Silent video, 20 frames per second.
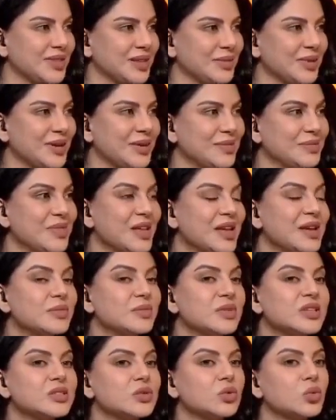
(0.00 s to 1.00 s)
تمام
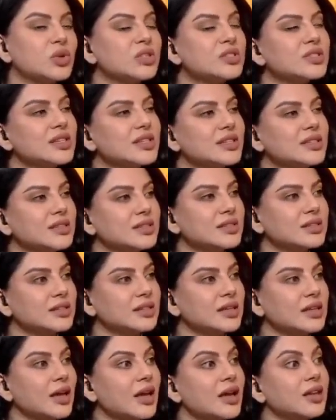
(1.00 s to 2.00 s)
بس ونس انت
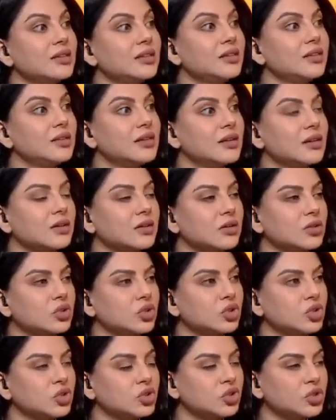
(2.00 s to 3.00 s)
تقدر
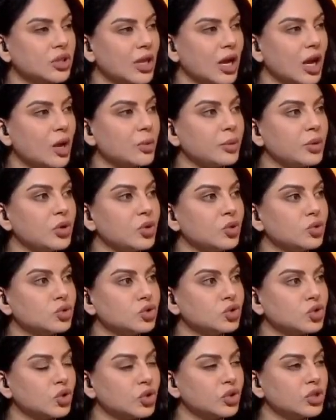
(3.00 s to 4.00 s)
تعبي
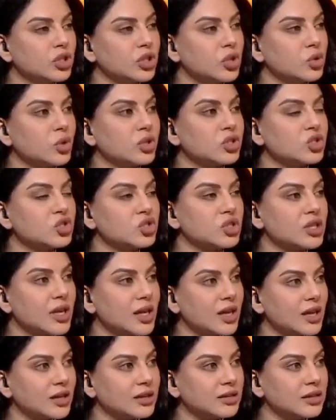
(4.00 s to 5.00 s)
وجهدي
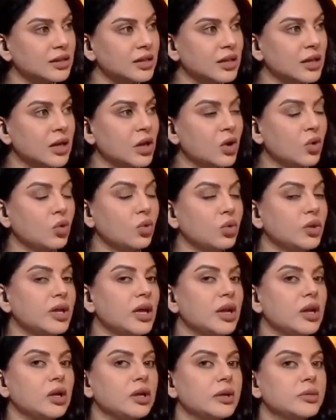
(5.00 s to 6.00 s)
واجتهادي
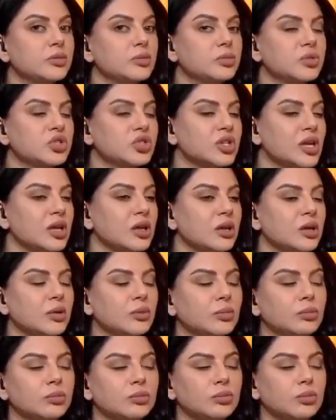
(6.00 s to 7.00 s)
واني انا قمت
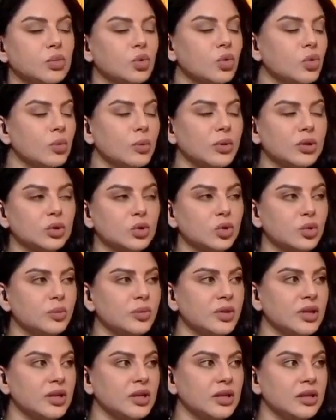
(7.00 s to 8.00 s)
بشيء مو
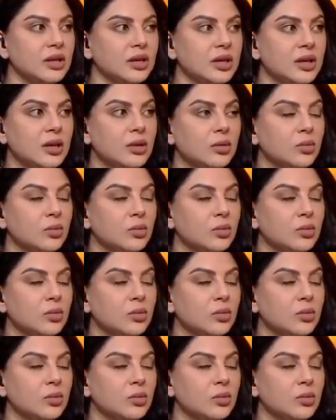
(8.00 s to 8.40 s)
مطلوب مني